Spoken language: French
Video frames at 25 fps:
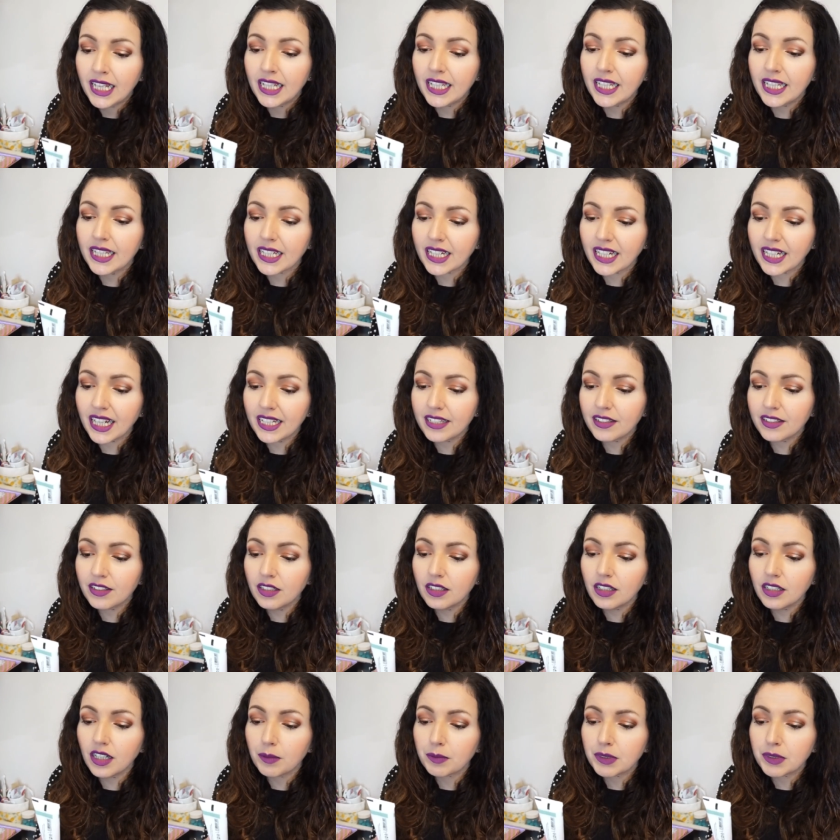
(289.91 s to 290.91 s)
Et
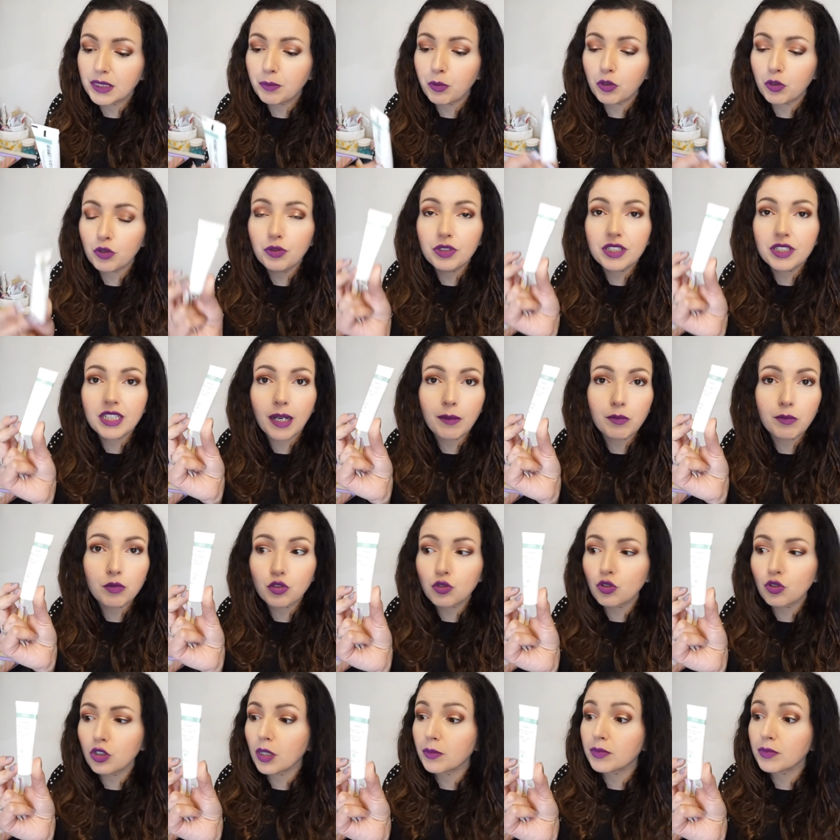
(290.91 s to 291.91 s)
Rennes, un petit produit, une crème de
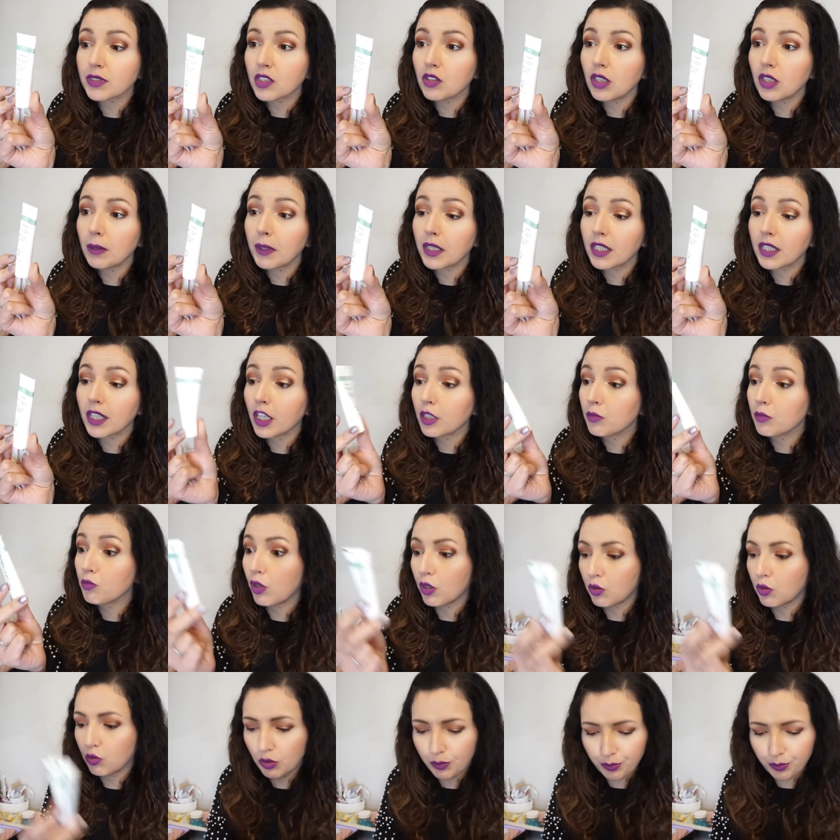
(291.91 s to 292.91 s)
jour comme ça d'un la marque Rennes. Bah
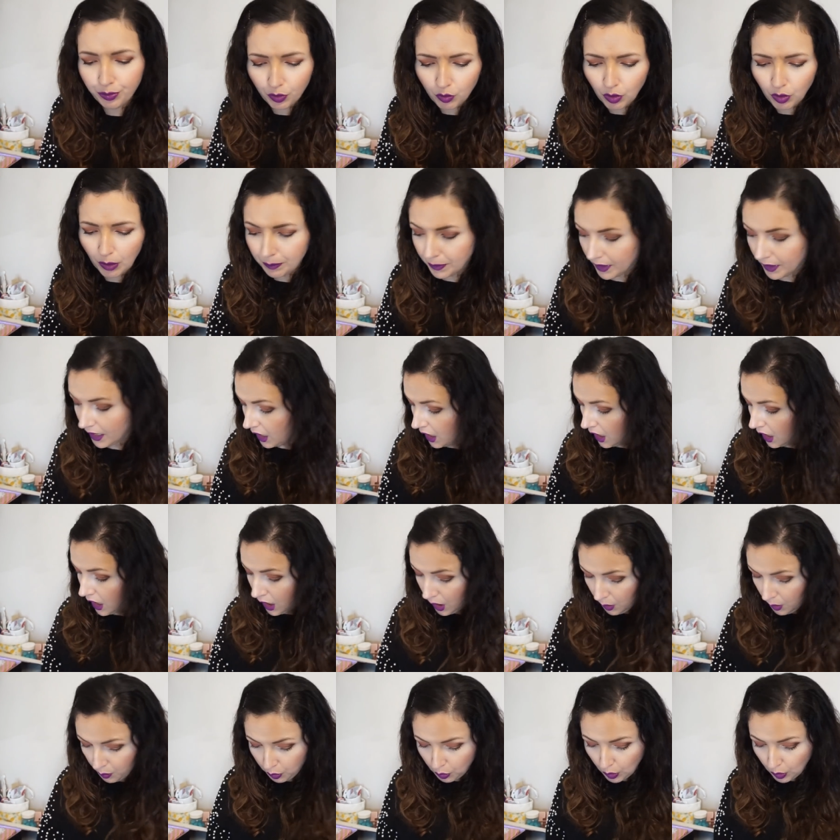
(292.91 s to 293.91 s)
écoute, pourquoi pas
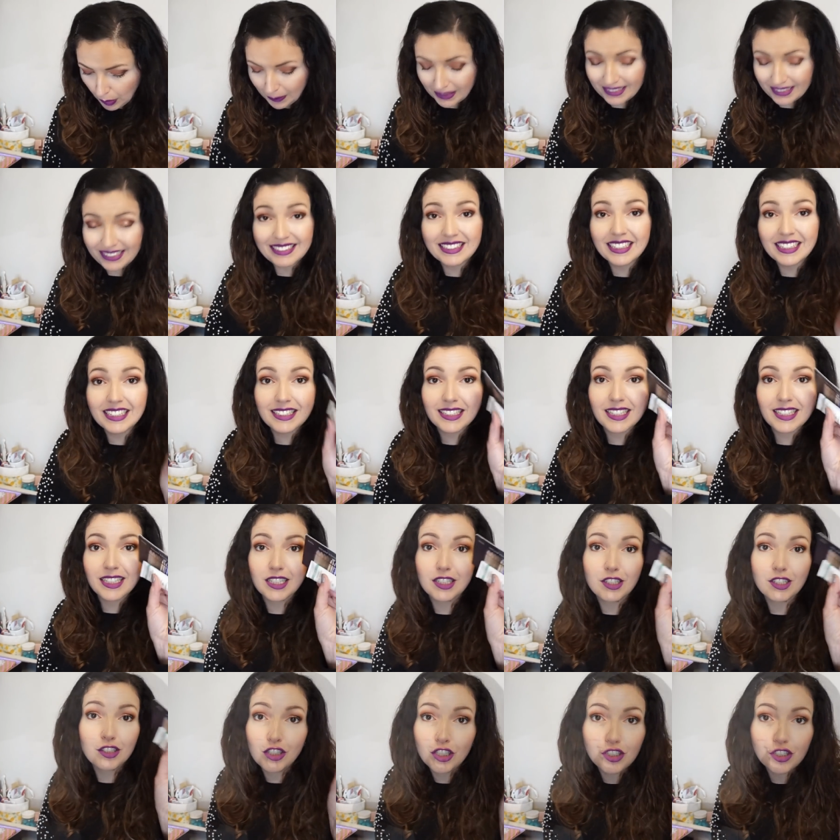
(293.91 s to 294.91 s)
Pourquoi pas tester
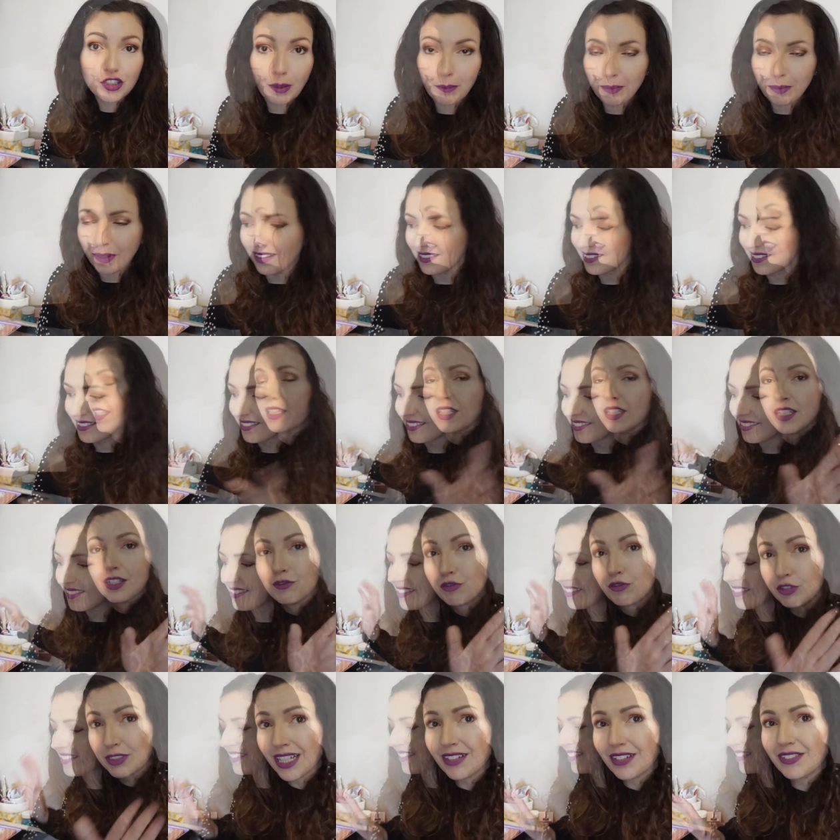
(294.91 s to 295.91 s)
C'est sympa.
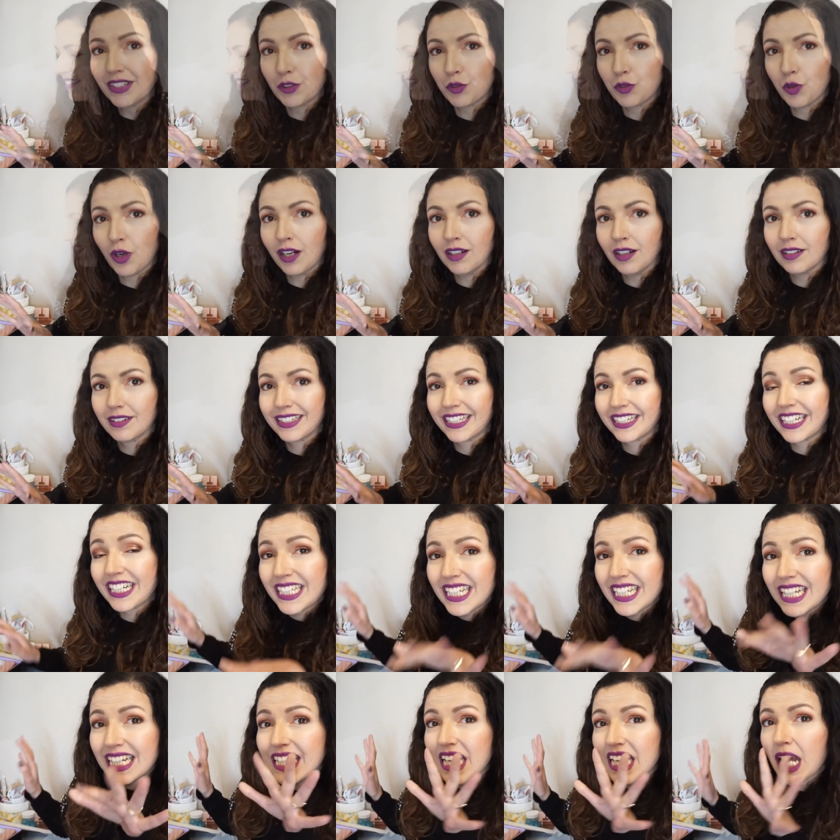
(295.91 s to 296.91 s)
Vous savez quoi
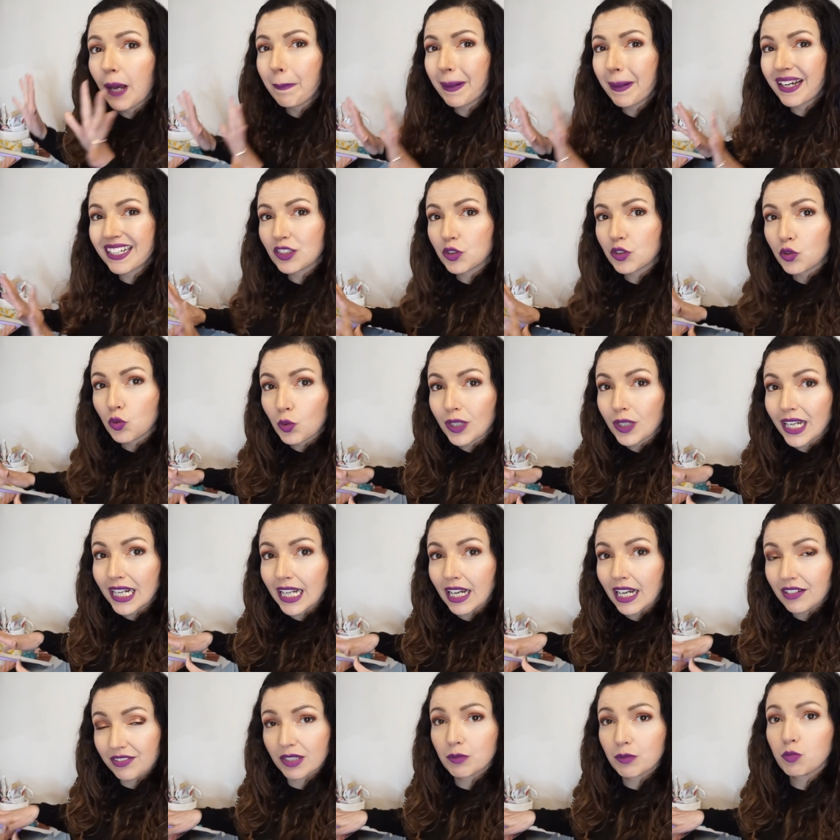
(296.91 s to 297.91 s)
J'ai l'impression qu'elle est
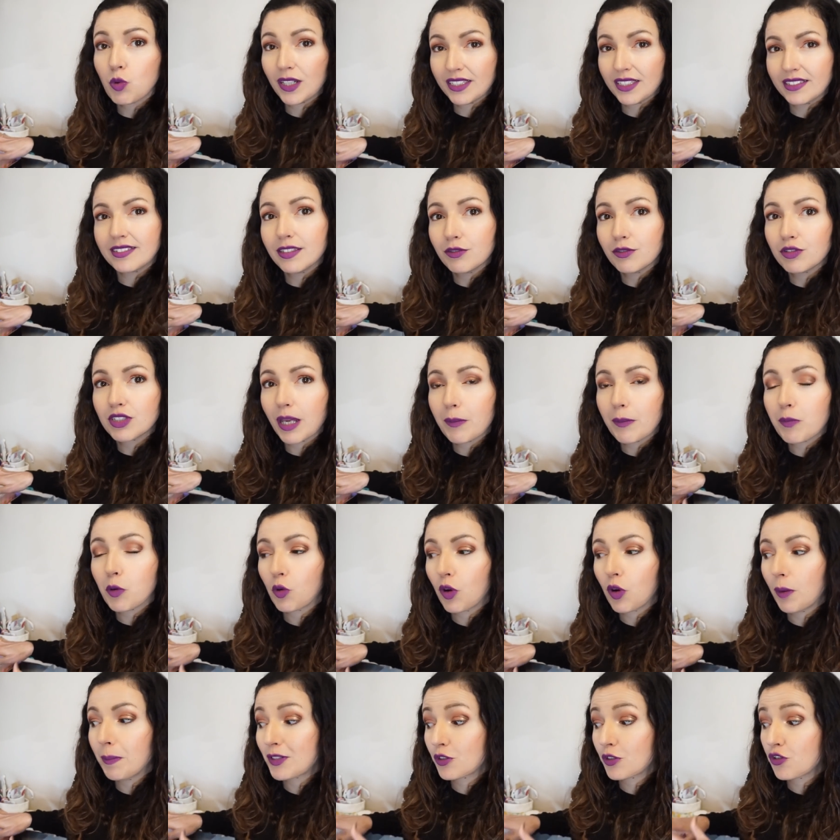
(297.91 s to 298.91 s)
avec moi ici. Vous savez
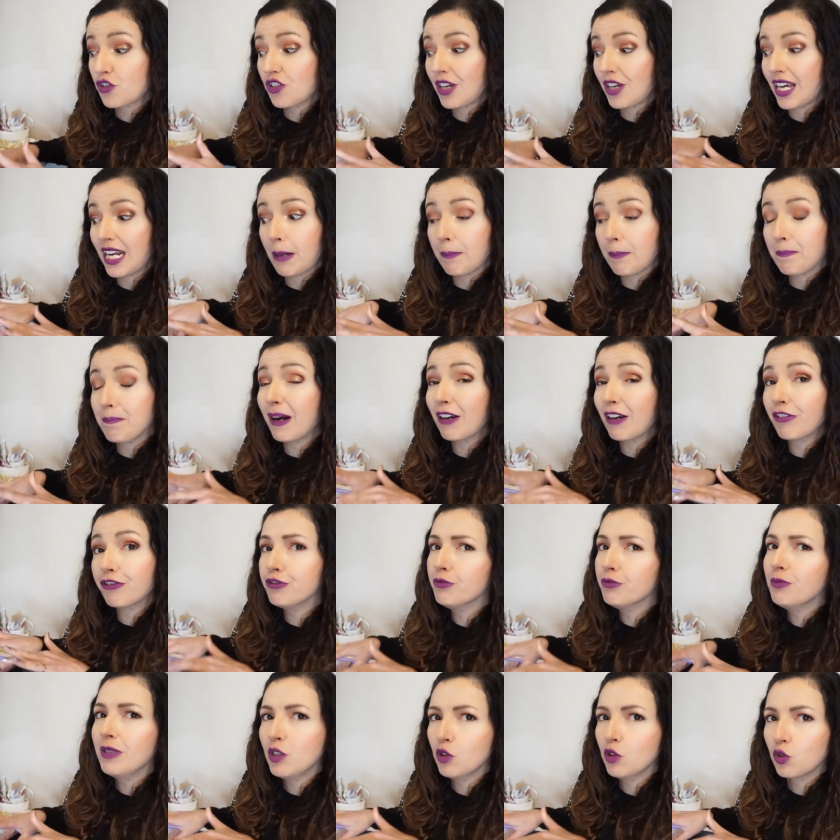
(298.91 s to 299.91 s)
pourquoi Parce qu'elle a
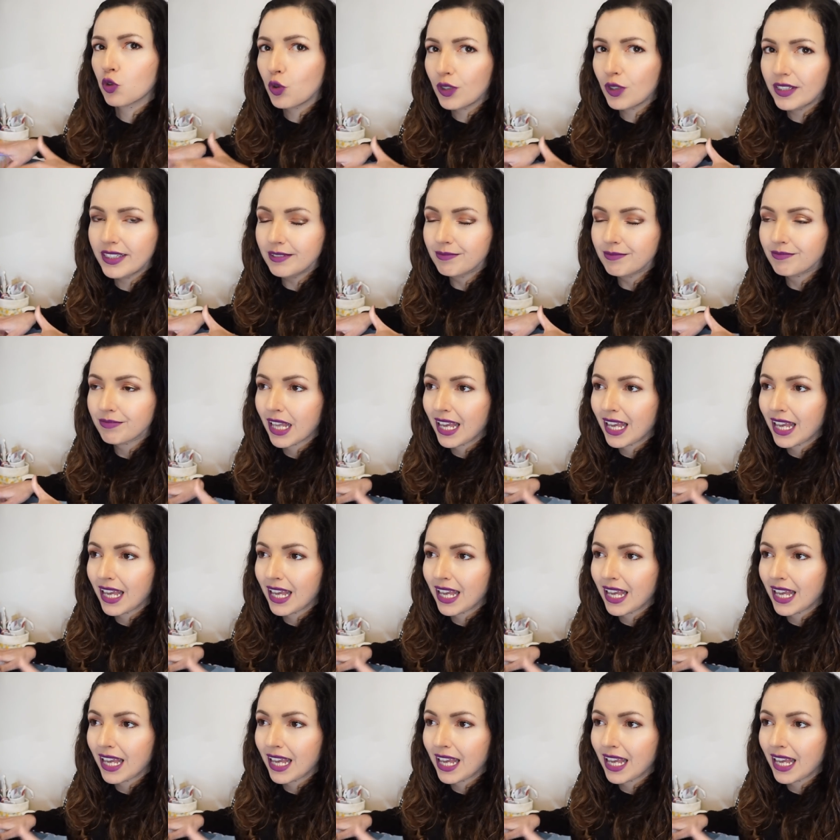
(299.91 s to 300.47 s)
parfumé le colis.